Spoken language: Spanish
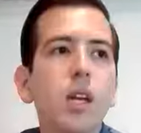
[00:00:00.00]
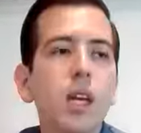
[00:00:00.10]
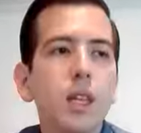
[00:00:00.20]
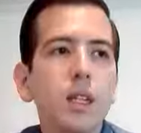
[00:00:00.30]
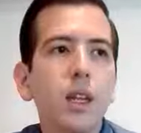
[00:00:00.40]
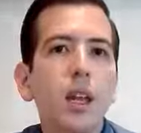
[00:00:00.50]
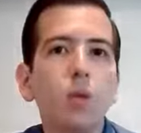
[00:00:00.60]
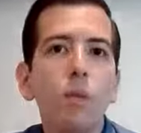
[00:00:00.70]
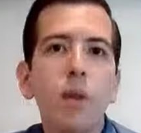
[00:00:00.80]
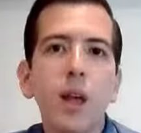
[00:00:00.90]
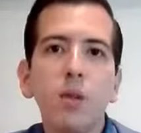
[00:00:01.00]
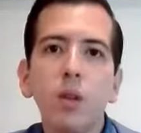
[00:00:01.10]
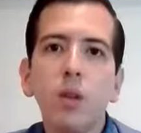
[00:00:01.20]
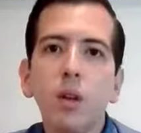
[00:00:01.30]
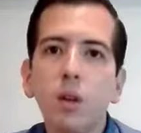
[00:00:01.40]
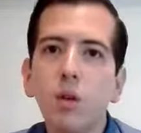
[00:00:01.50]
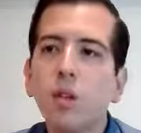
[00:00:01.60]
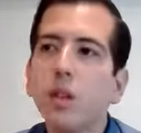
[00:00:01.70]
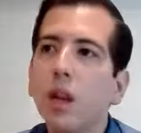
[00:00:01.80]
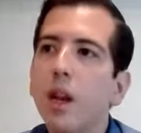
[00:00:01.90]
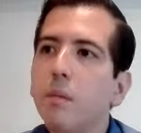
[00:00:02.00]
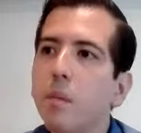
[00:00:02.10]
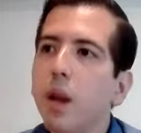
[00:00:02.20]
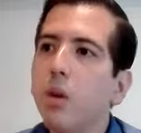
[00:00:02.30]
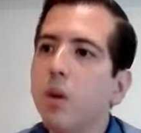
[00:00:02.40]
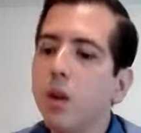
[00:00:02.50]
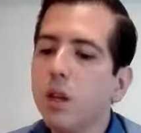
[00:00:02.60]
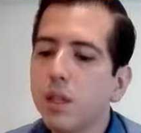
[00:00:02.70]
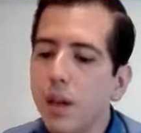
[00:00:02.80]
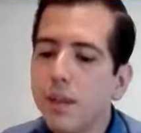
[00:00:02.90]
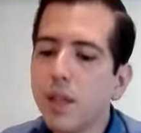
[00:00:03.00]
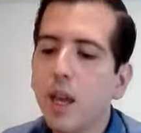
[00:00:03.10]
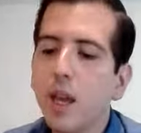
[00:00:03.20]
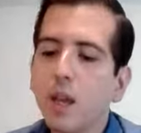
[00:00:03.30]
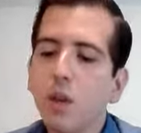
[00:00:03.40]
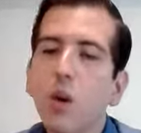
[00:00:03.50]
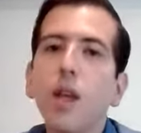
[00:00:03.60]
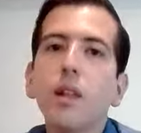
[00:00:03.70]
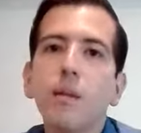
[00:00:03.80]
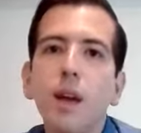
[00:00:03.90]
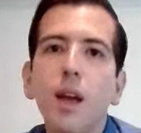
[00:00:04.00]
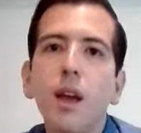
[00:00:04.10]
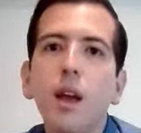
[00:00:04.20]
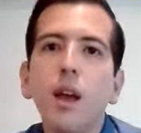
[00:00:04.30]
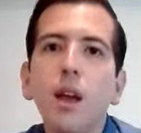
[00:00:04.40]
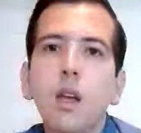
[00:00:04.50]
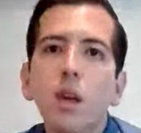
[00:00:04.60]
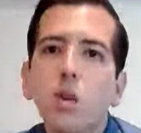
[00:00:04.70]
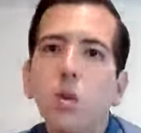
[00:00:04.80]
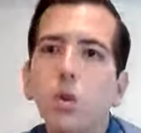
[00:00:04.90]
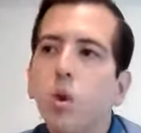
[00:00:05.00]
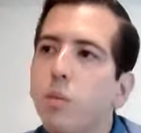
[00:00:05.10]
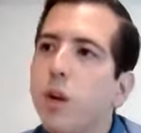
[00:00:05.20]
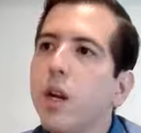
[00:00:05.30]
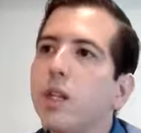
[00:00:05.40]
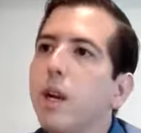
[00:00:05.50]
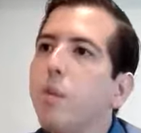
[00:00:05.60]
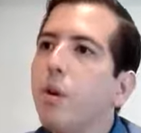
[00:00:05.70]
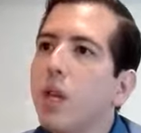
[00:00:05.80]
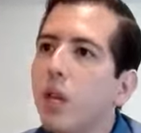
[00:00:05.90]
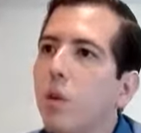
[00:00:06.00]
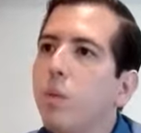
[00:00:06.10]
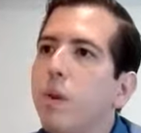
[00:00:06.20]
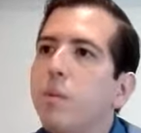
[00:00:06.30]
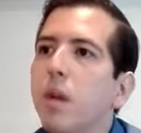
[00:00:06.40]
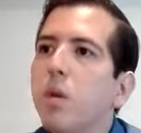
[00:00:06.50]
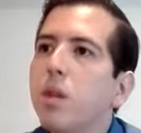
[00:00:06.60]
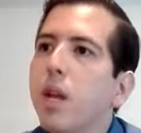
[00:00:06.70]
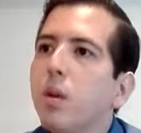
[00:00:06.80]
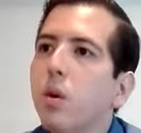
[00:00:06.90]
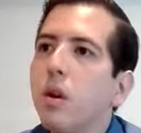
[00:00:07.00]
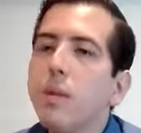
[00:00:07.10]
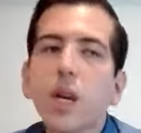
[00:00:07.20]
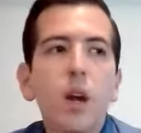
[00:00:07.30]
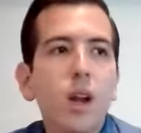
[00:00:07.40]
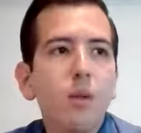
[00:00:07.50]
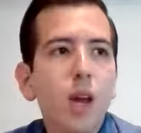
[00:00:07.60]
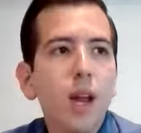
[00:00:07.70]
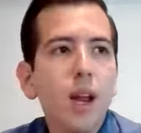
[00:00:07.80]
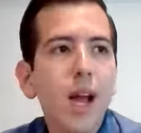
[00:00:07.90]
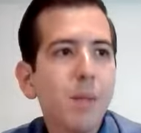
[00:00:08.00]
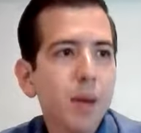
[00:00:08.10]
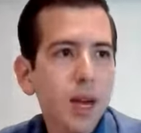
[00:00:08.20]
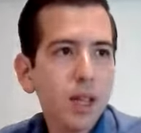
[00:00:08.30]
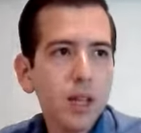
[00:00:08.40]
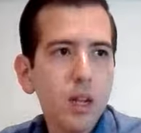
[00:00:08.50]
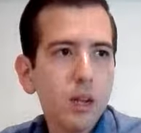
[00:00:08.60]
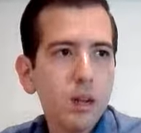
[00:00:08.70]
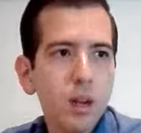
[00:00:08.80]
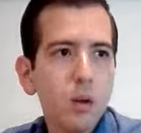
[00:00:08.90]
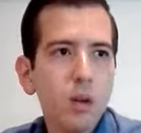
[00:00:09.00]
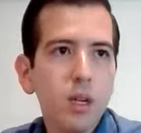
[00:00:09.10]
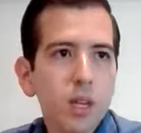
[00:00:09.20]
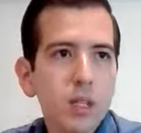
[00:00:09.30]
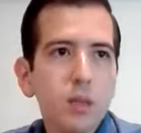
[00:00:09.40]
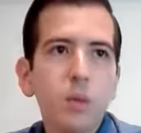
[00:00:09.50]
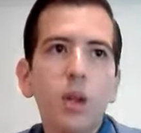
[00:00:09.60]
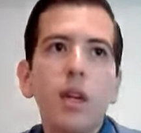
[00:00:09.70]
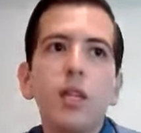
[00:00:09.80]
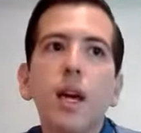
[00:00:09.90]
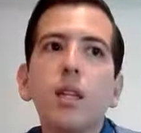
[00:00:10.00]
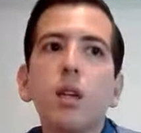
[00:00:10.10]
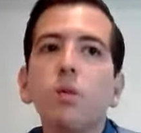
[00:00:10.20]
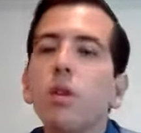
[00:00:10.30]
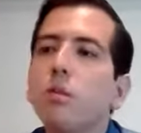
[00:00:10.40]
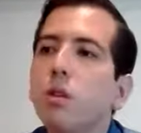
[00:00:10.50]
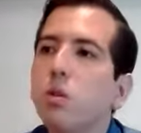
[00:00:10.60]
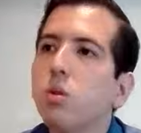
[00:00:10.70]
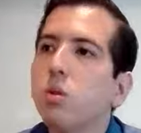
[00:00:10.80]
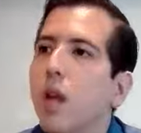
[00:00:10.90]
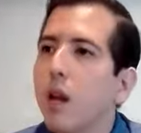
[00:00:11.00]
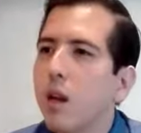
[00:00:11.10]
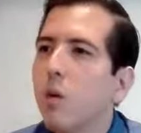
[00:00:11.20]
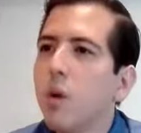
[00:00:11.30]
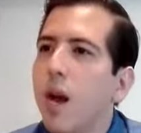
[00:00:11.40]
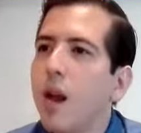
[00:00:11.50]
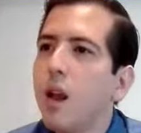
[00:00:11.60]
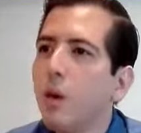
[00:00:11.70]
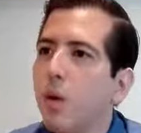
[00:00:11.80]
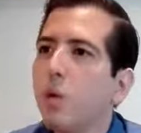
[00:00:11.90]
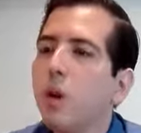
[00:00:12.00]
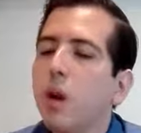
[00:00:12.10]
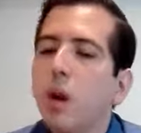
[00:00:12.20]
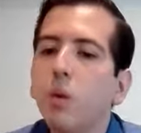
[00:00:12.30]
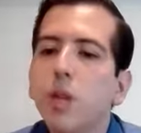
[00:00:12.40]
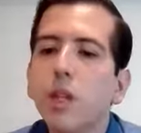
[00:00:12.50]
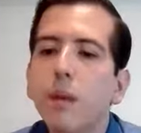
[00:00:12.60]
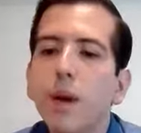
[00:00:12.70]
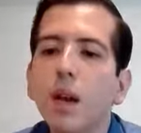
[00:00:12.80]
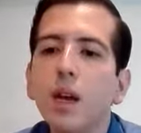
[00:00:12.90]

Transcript: y decirle a tu empleador, ¿no? Decirle al empleador, ¿sabes qué? Yo ya trabajé, yo estoy por regresar, pero ya tengo un primer contacto con el mercado laboral, aparte la chance de poder quizá hacer un servicio social en algún área o algún, algún esquema,